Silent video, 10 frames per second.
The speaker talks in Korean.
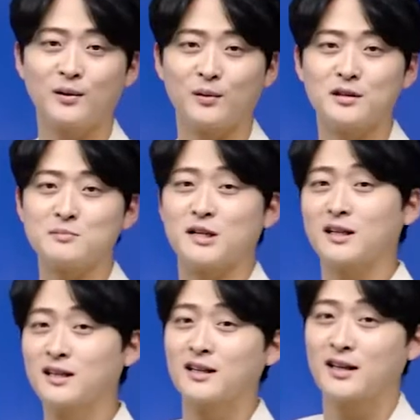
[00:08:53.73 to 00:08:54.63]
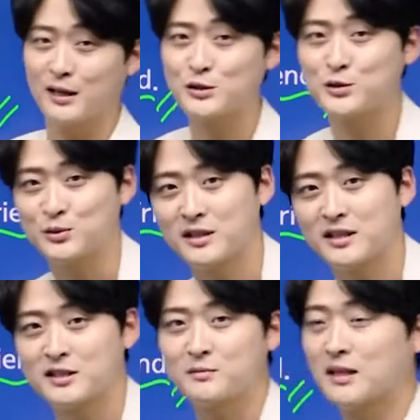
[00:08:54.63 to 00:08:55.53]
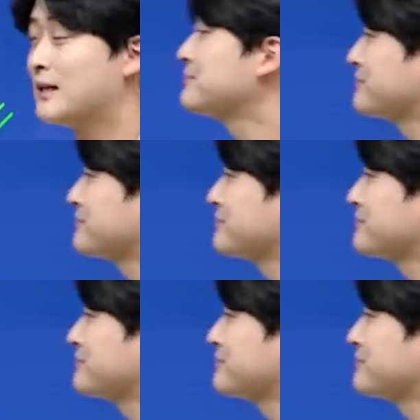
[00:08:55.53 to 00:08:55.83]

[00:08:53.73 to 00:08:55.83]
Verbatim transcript: 그렇게 짐작을 할 수 있겠습니다.